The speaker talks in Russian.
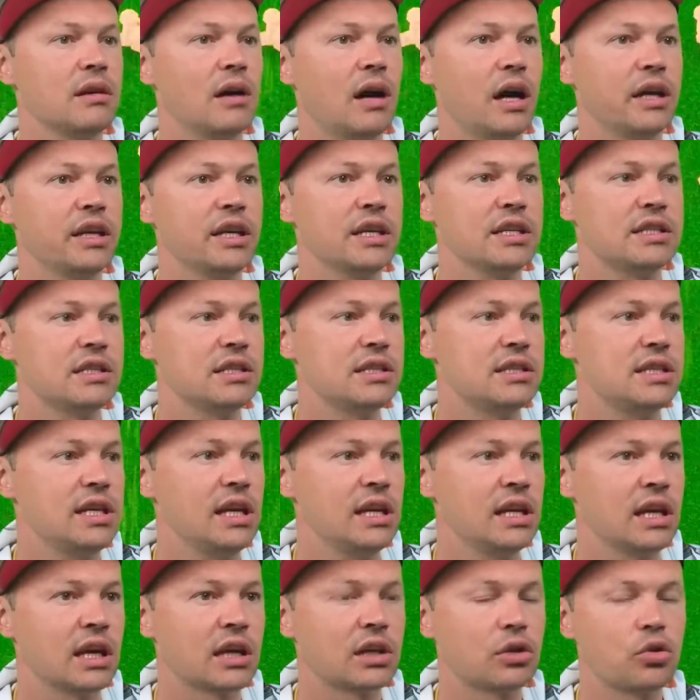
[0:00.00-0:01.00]
а есть и
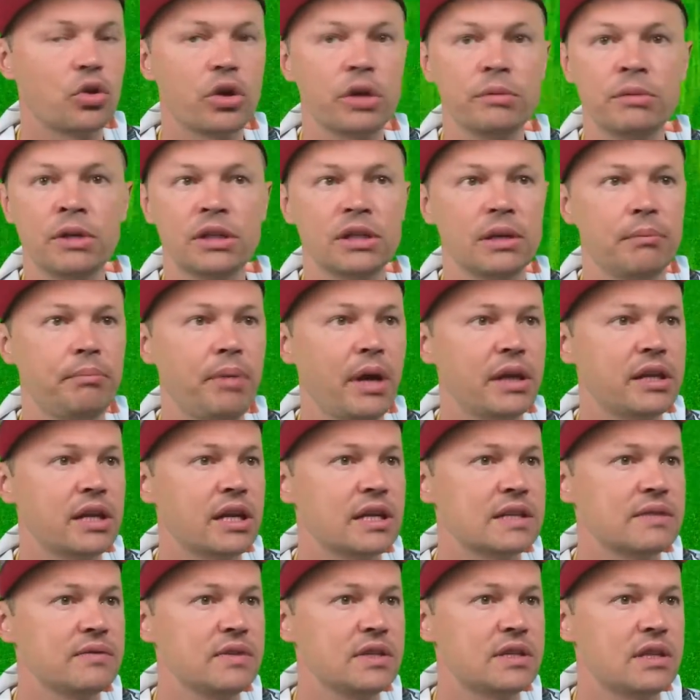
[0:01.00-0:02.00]
сильные, которые надо пять
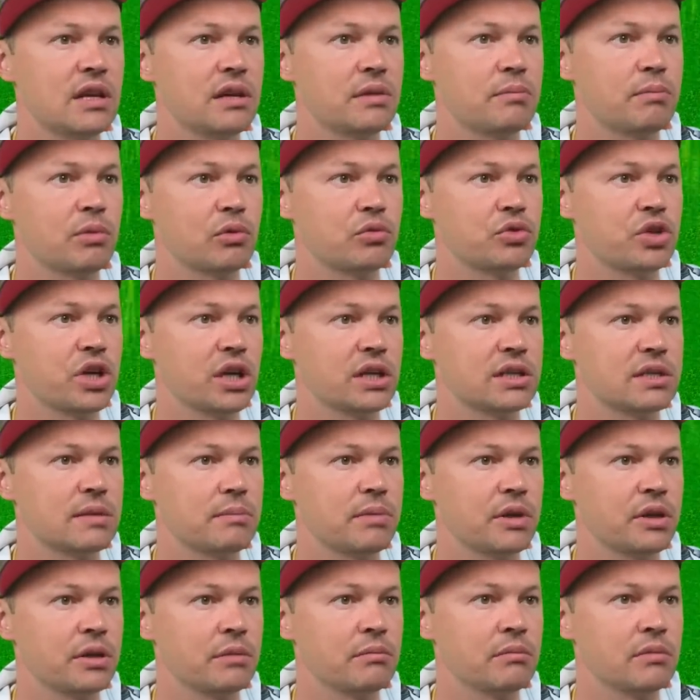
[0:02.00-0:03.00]
раз выстрелить, получается,
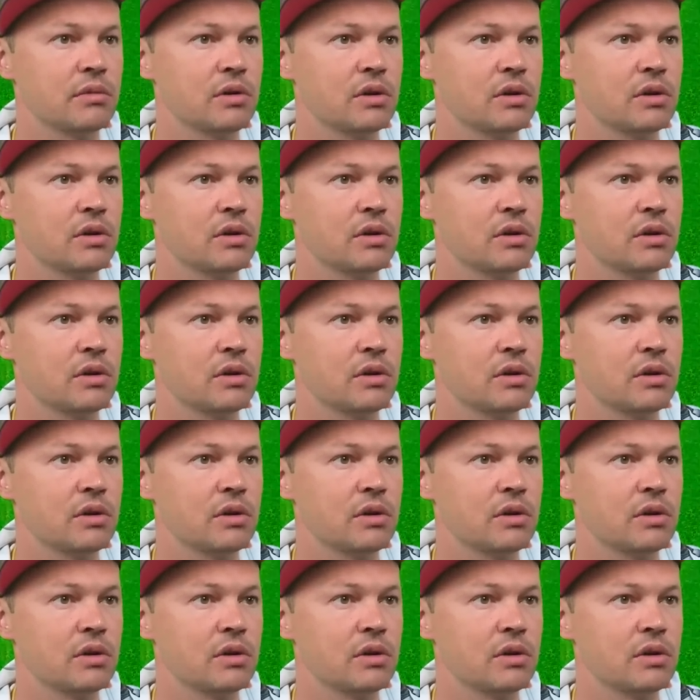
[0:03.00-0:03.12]
по ним.